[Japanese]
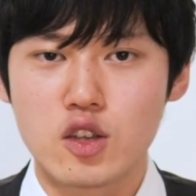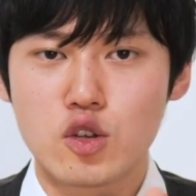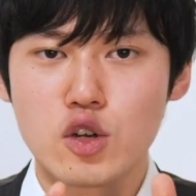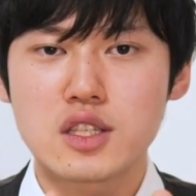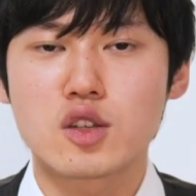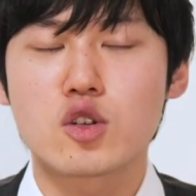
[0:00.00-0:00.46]

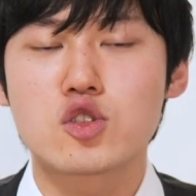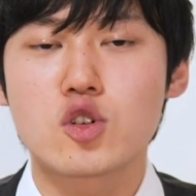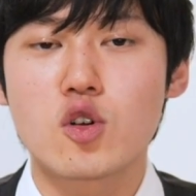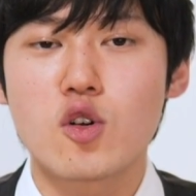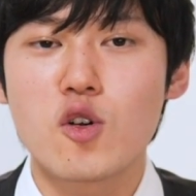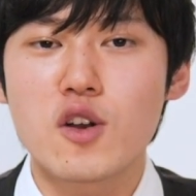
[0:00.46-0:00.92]
よりその
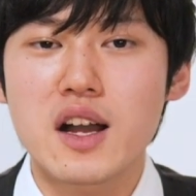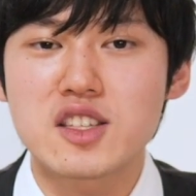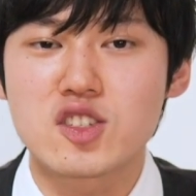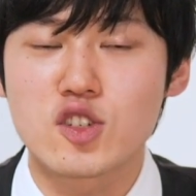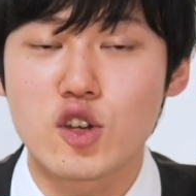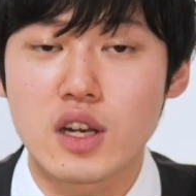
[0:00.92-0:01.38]
情報
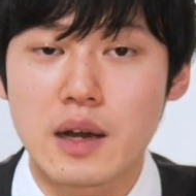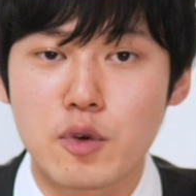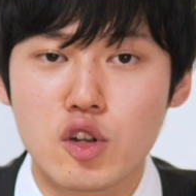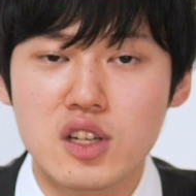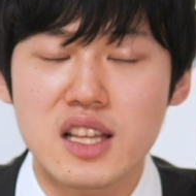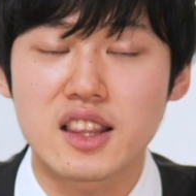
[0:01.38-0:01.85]
が重要な
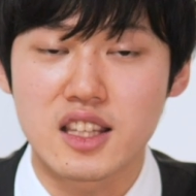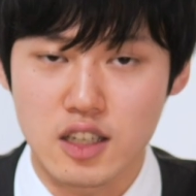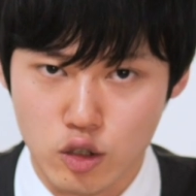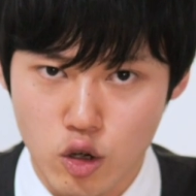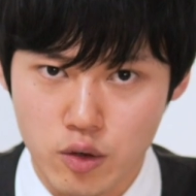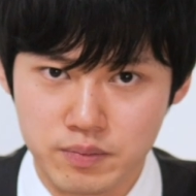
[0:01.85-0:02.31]
ものになって
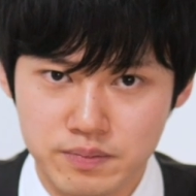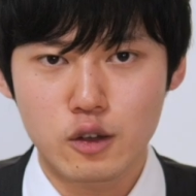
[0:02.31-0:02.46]
いくと。